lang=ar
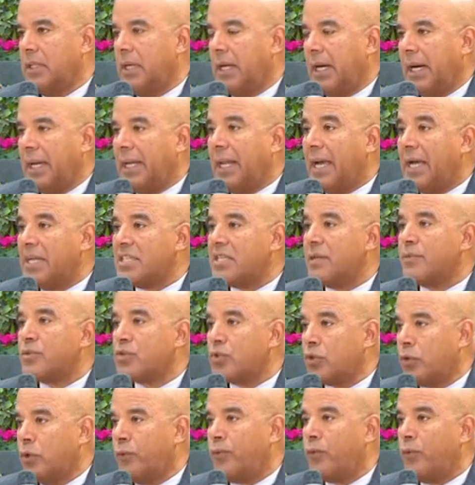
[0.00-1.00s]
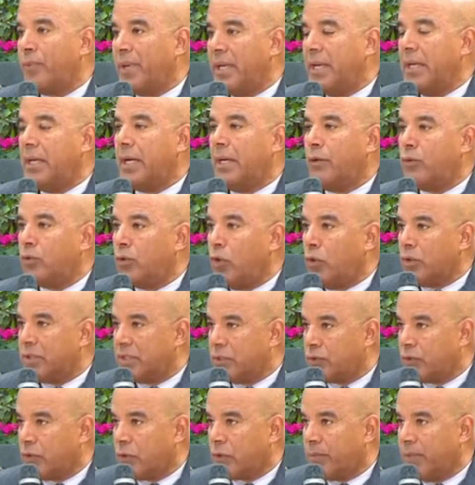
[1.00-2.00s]
على حسب ظروف وبيئه ونوع
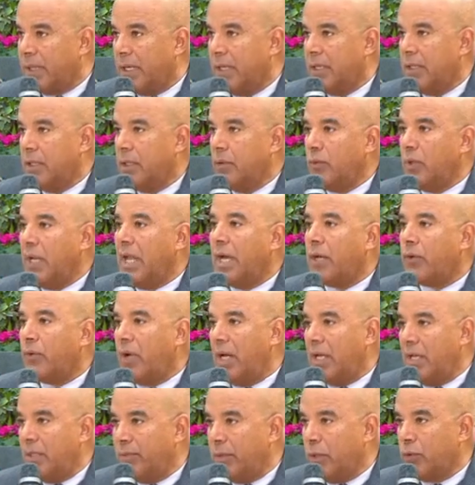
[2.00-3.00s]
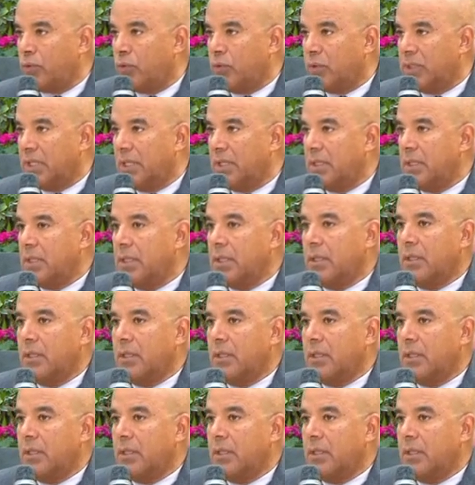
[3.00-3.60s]
التربه والاجواء اللي موجوده مم.